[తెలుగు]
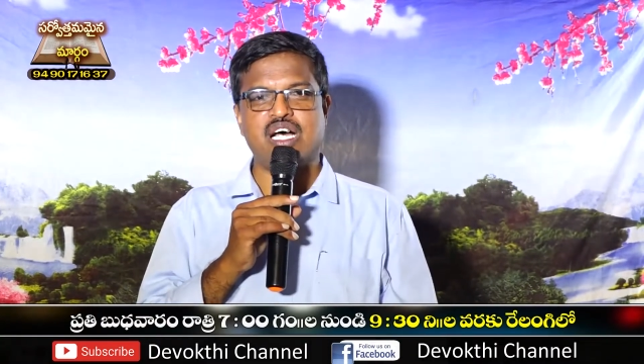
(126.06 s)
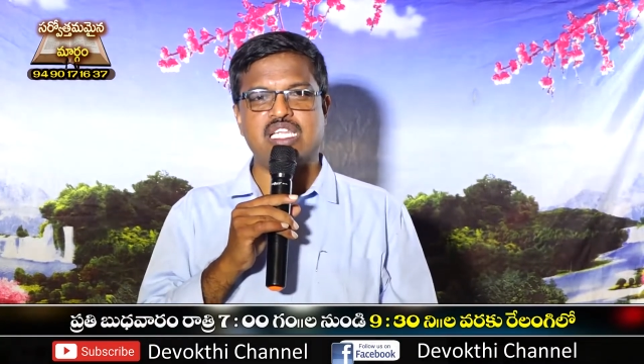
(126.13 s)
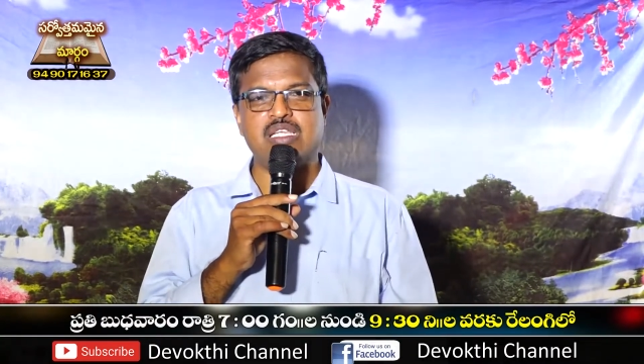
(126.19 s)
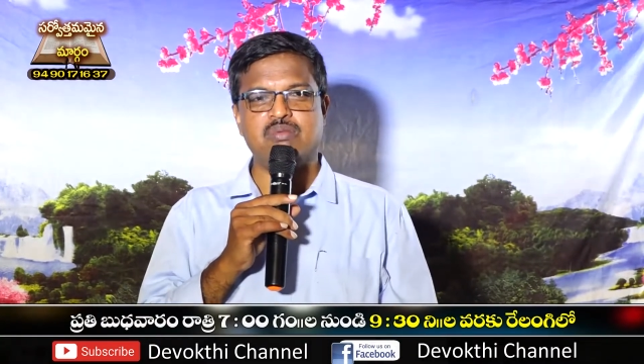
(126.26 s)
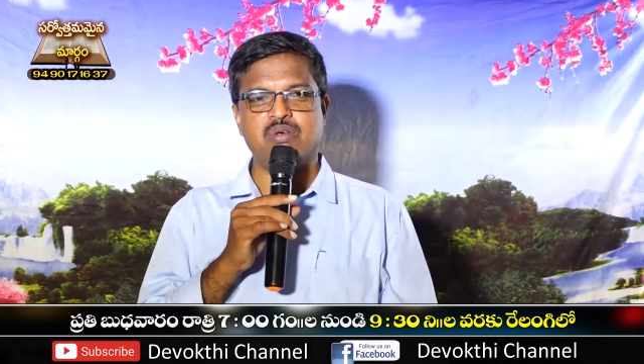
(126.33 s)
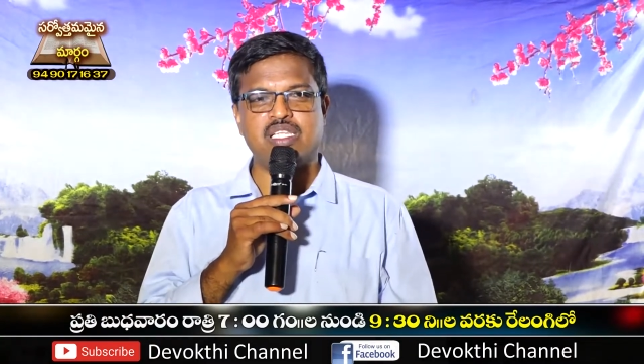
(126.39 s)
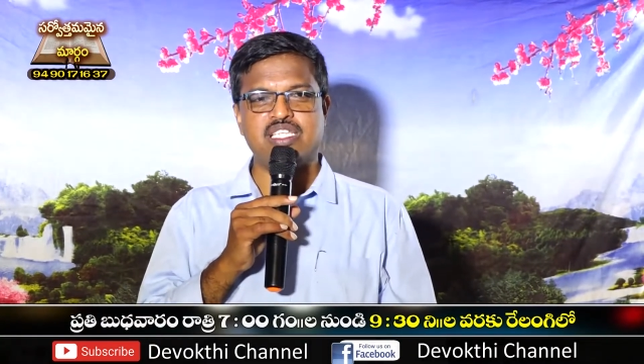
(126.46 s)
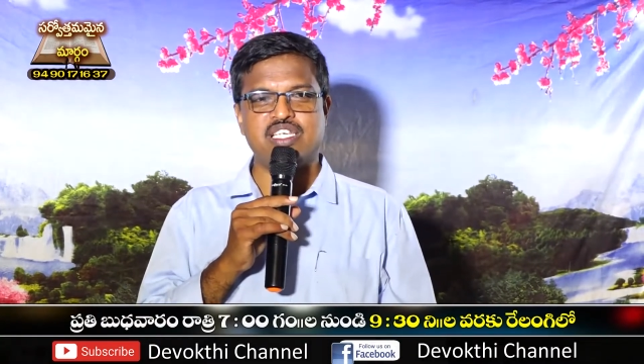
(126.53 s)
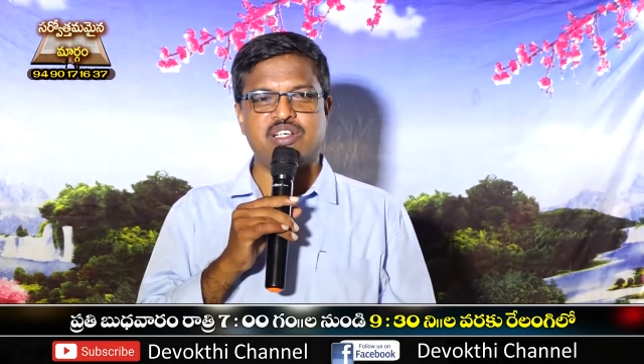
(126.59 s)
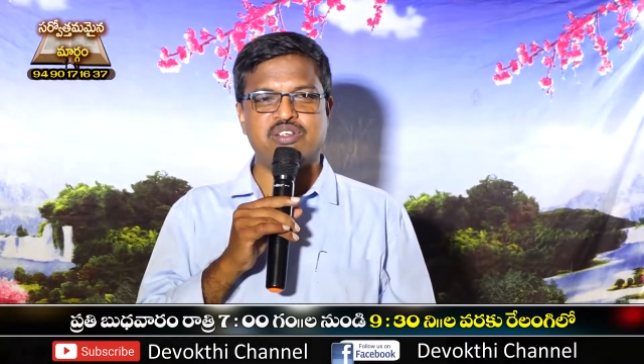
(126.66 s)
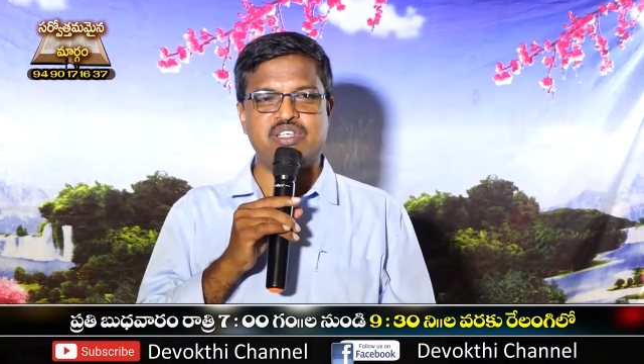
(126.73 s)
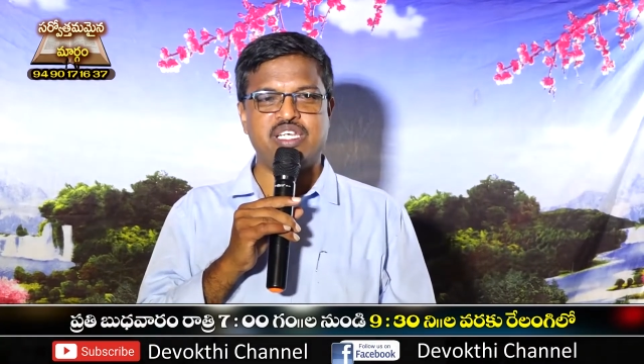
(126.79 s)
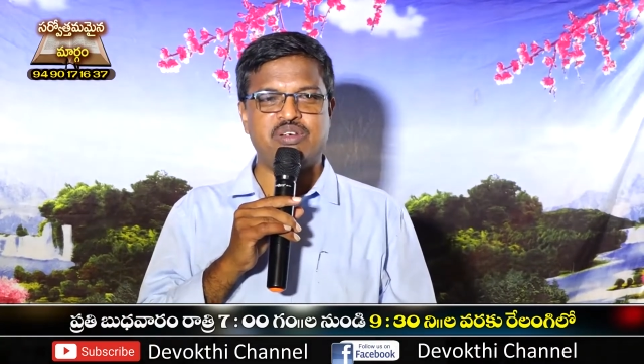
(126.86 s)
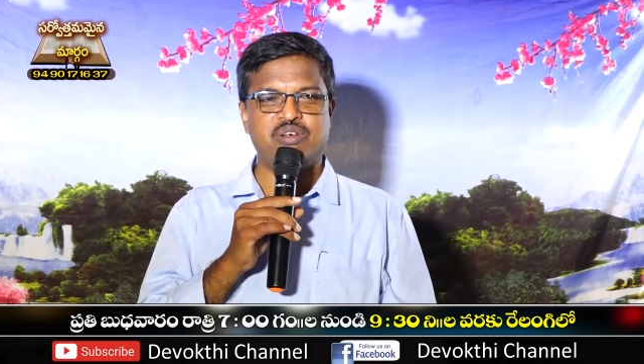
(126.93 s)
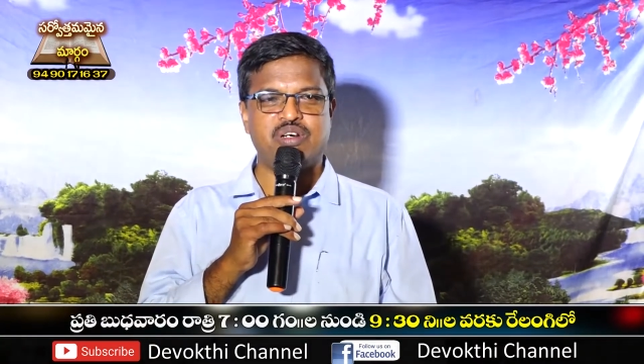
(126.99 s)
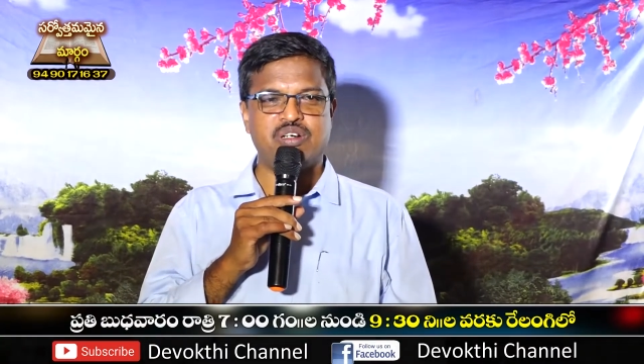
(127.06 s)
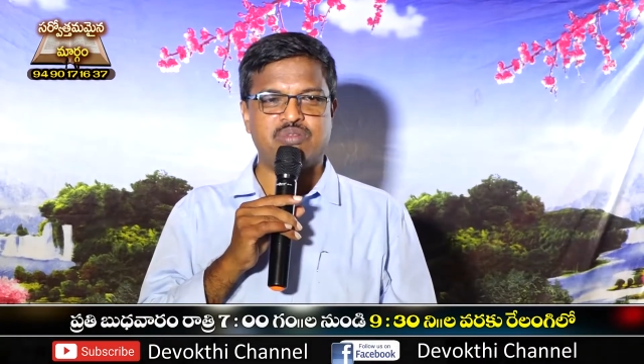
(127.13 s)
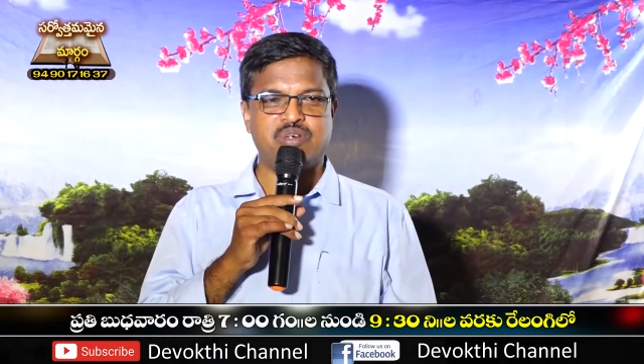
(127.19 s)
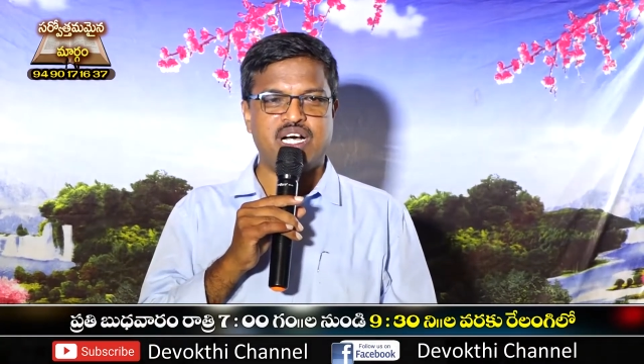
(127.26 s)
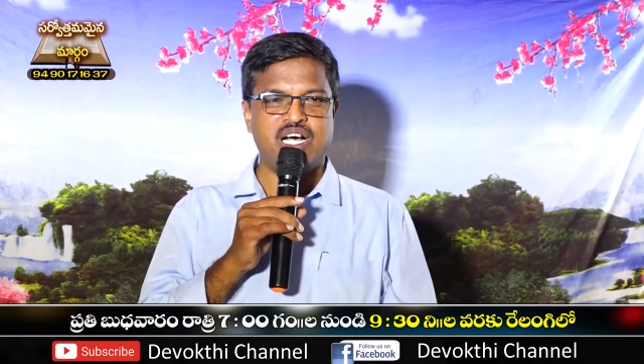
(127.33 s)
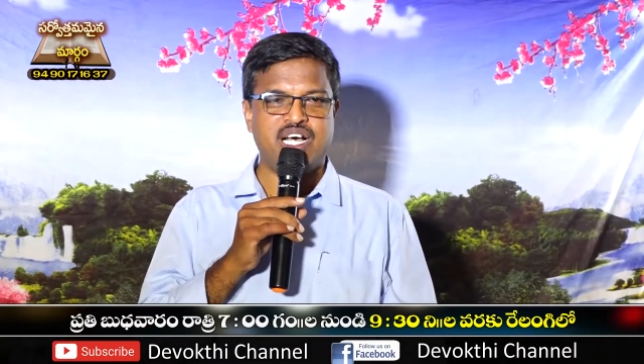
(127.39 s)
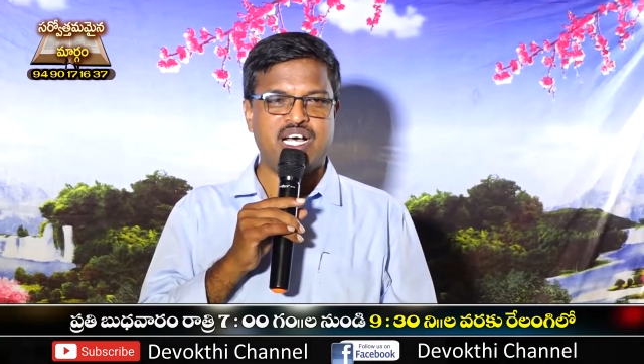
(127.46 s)
అధిపతి
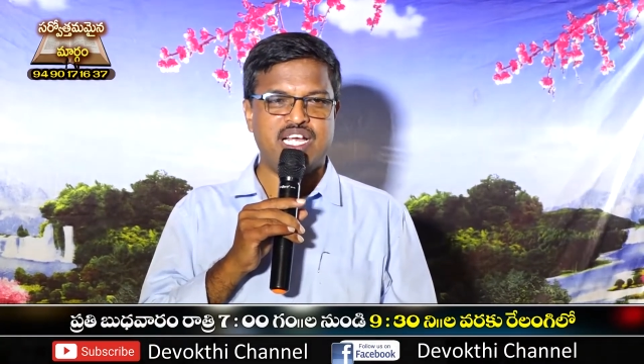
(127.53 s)
యహోవా